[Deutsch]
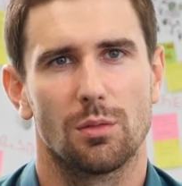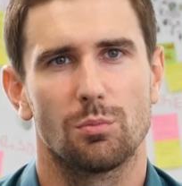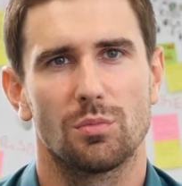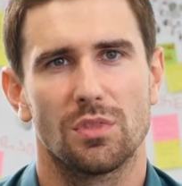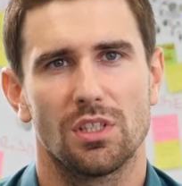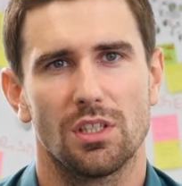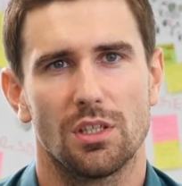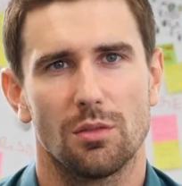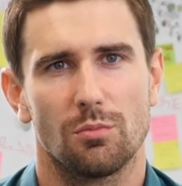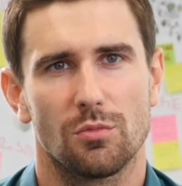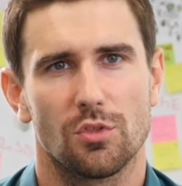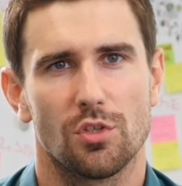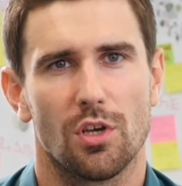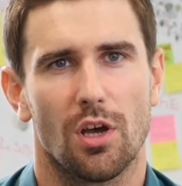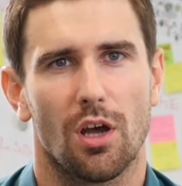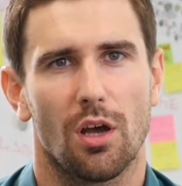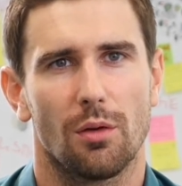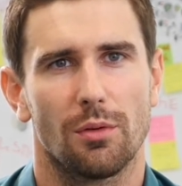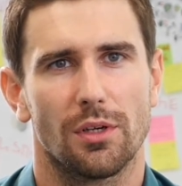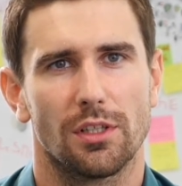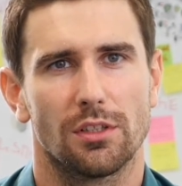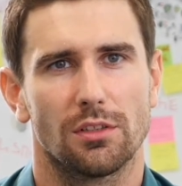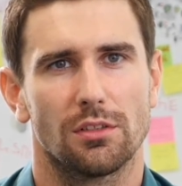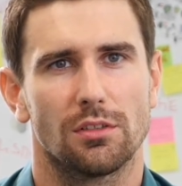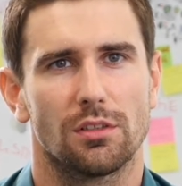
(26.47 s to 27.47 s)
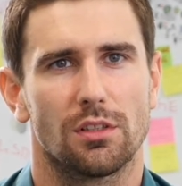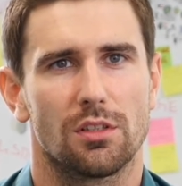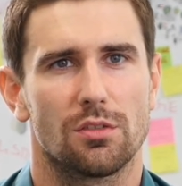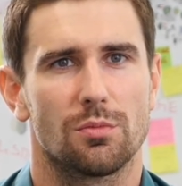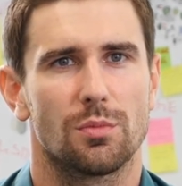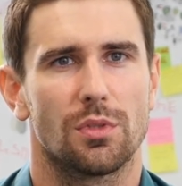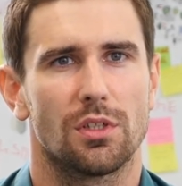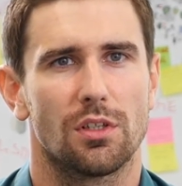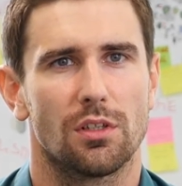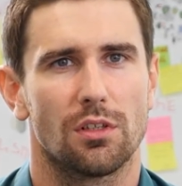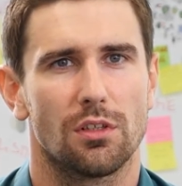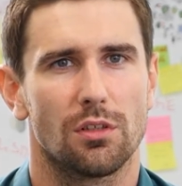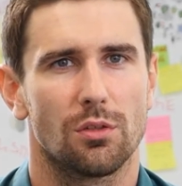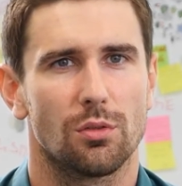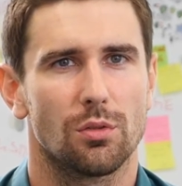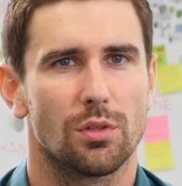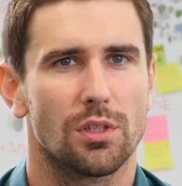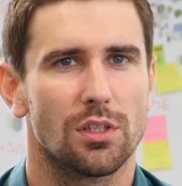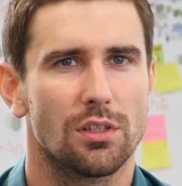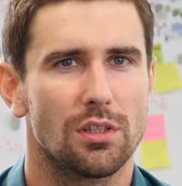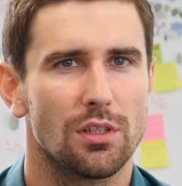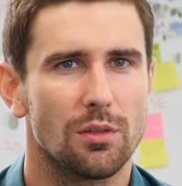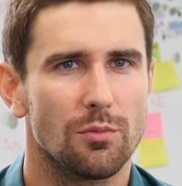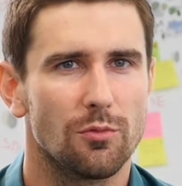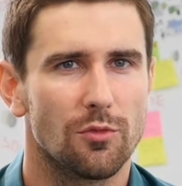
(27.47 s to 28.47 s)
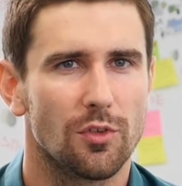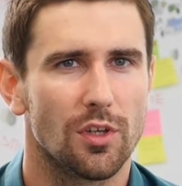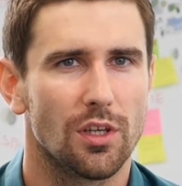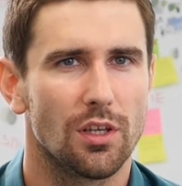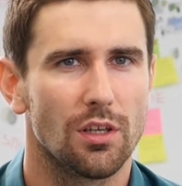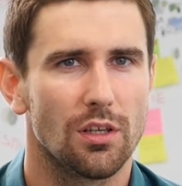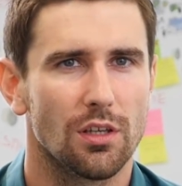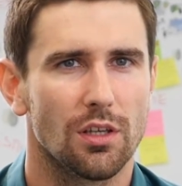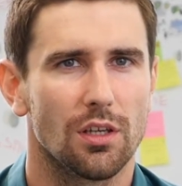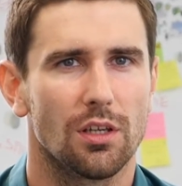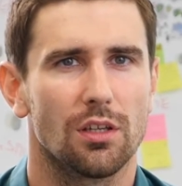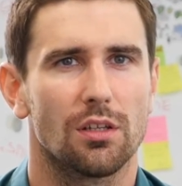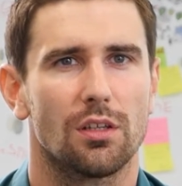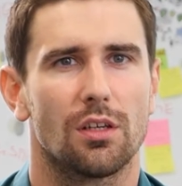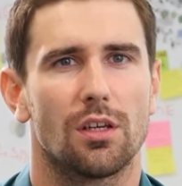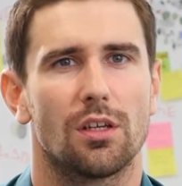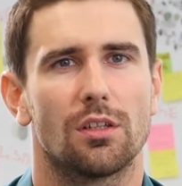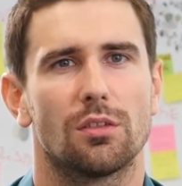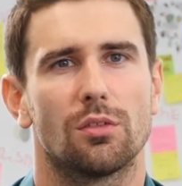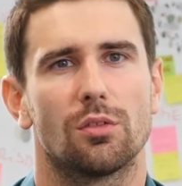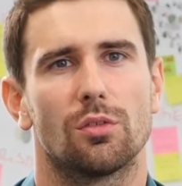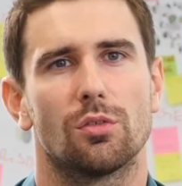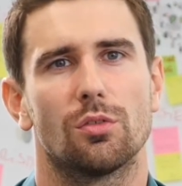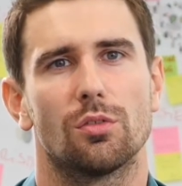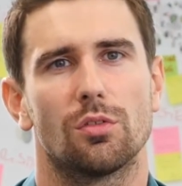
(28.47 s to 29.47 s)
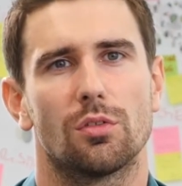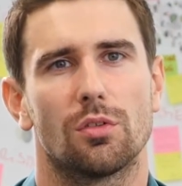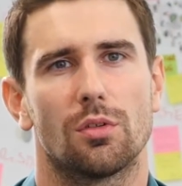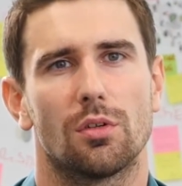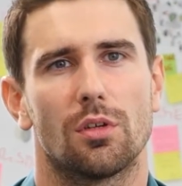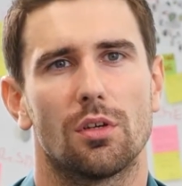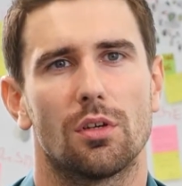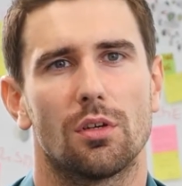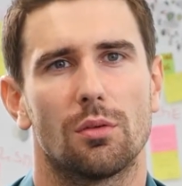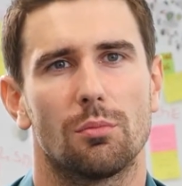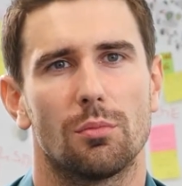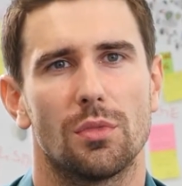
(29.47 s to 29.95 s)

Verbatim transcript: im Team zu arbeiten, dass man eine hohe Teamfähigkeit hat und äh,